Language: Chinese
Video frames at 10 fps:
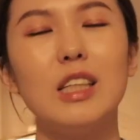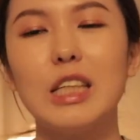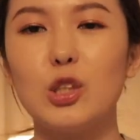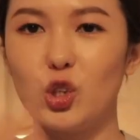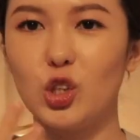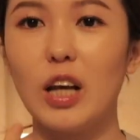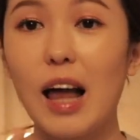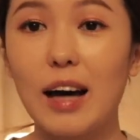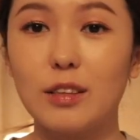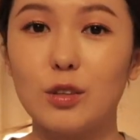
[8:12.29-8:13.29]
你吃
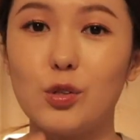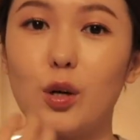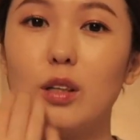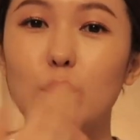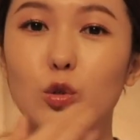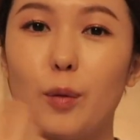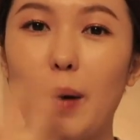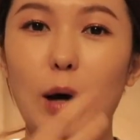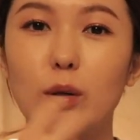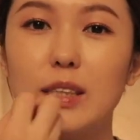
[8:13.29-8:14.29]
辣的时候，你嘴
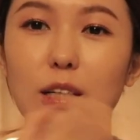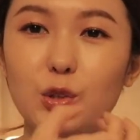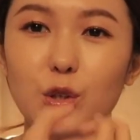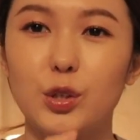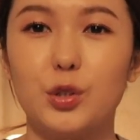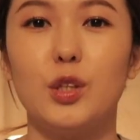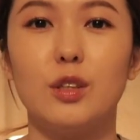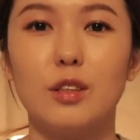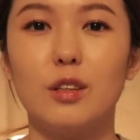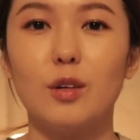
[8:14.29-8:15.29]
巴会这样热热
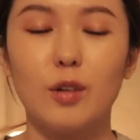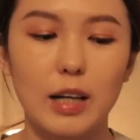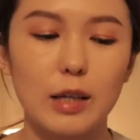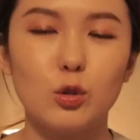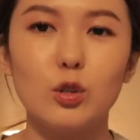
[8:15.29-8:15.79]
的那种感觉，